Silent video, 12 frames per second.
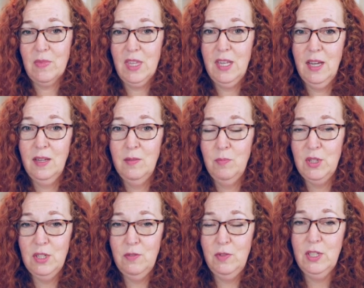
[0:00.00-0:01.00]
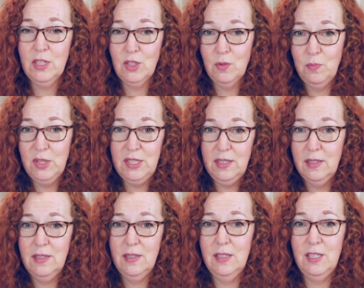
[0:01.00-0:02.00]
kann mich wieder so ein
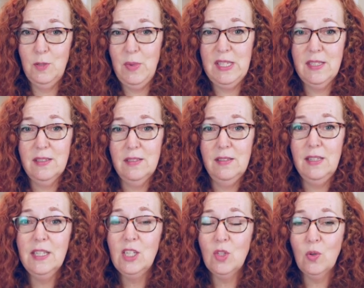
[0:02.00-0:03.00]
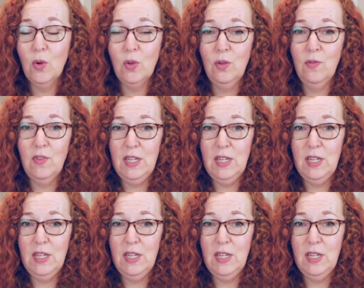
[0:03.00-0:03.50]
bisschen ins bessere Licht rücken,